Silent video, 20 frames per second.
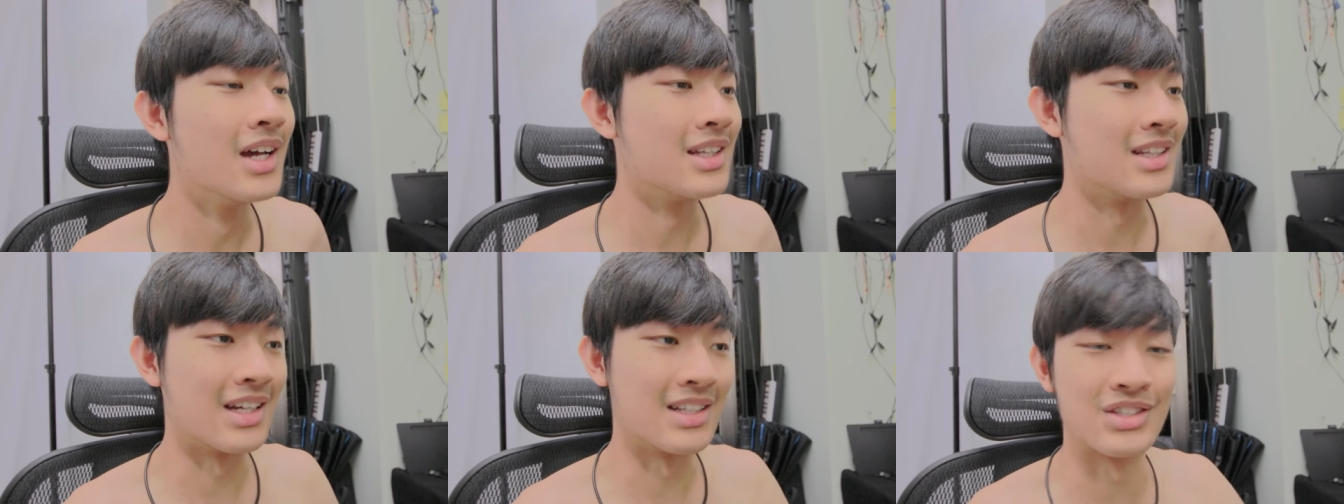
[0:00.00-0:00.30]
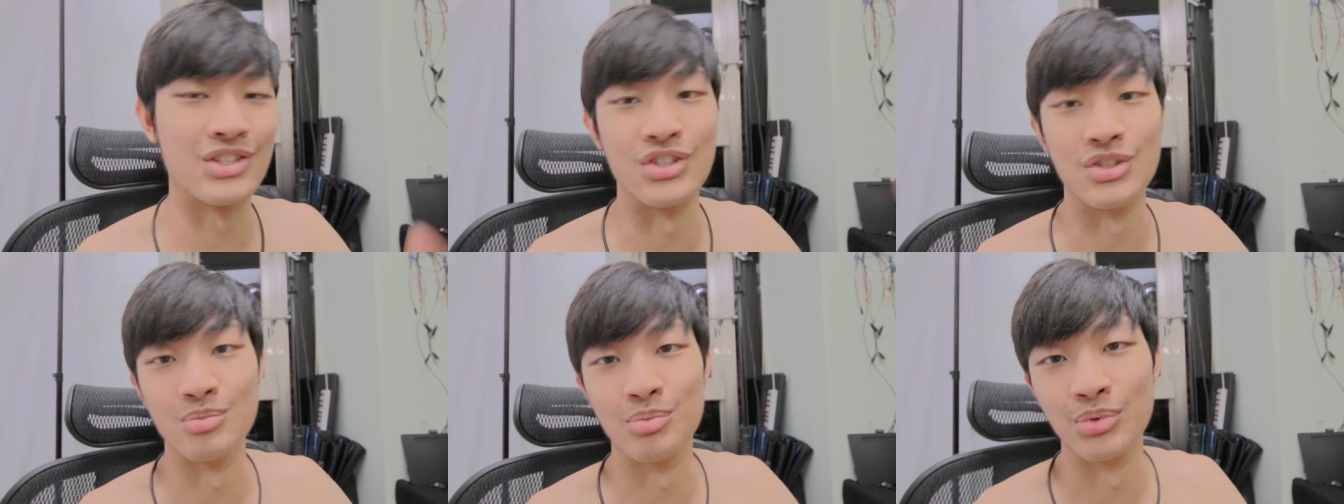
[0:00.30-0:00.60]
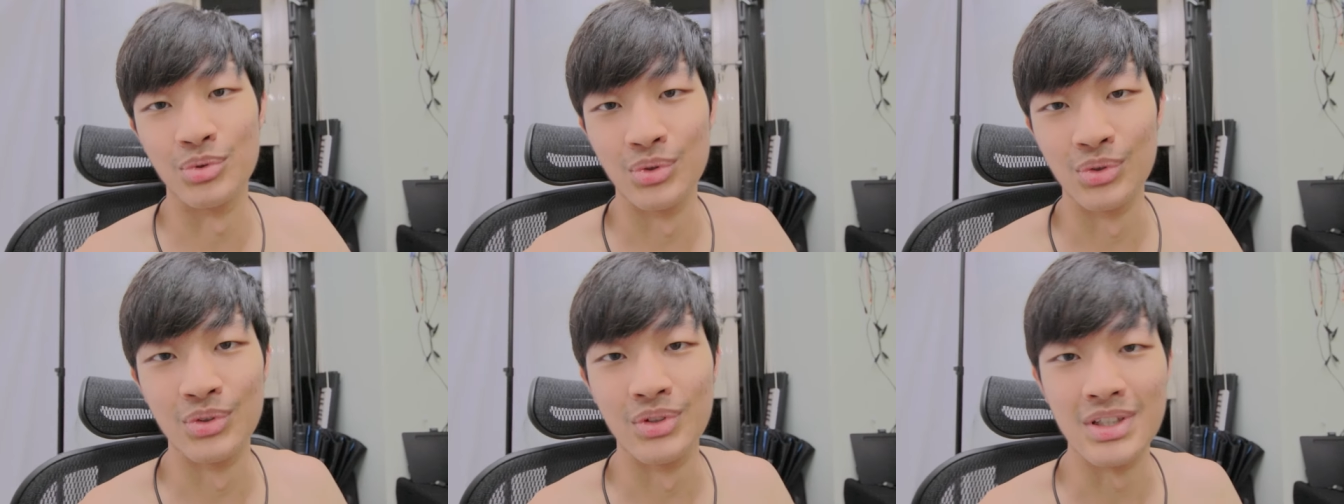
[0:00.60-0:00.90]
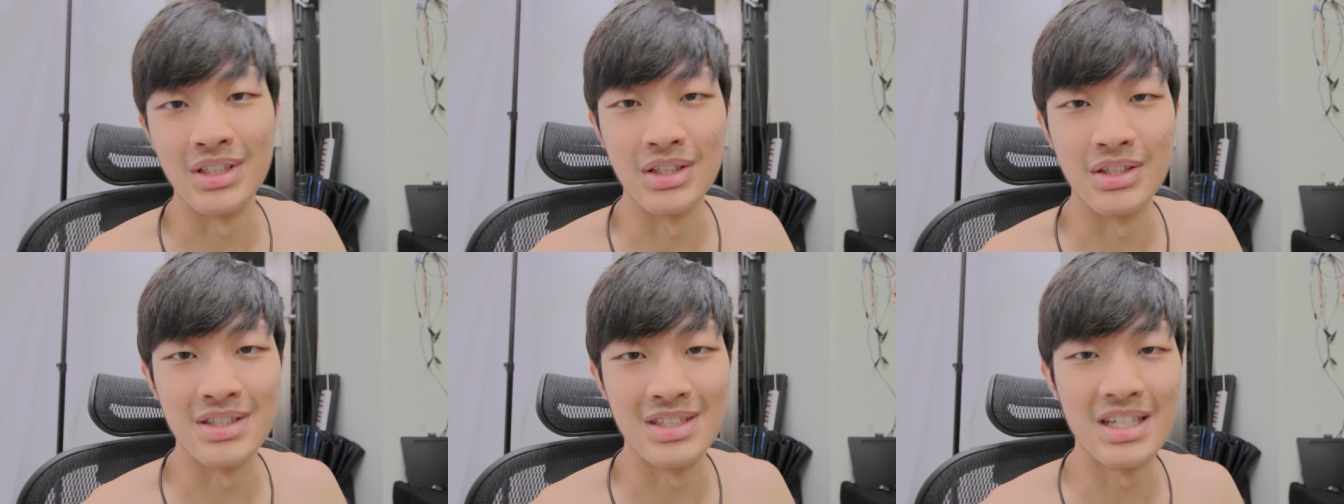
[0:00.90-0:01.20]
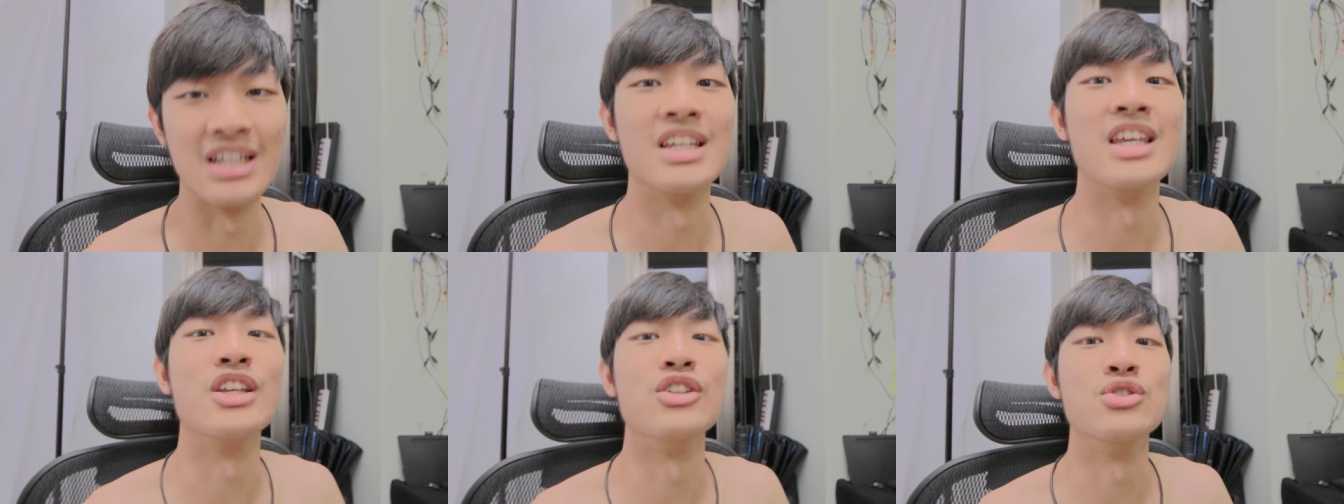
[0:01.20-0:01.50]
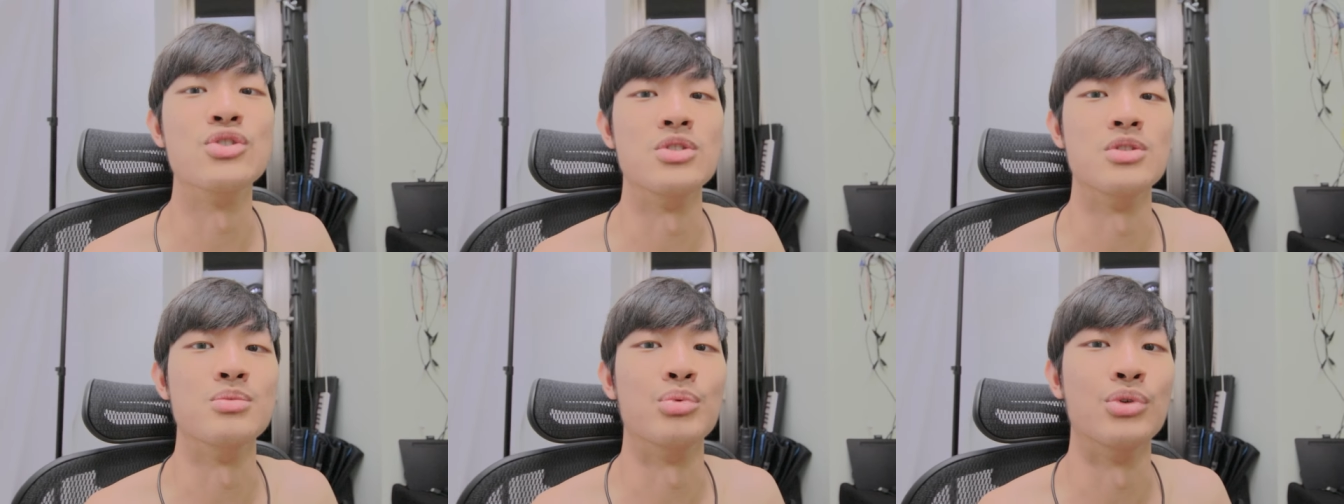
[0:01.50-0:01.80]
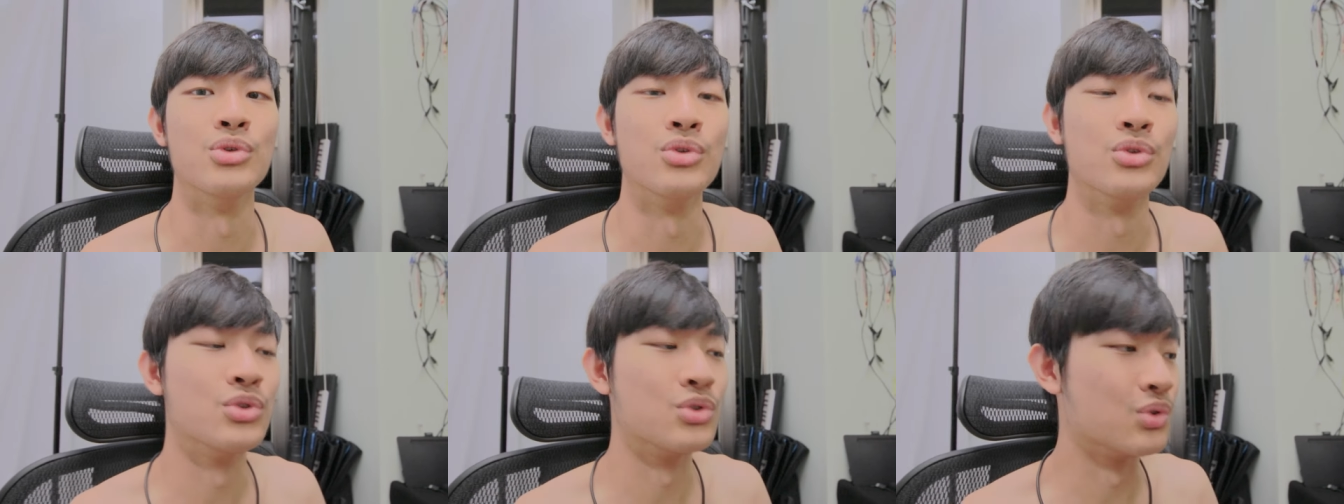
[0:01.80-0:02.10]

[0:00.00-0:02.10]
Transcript: 它直播一个静音直播，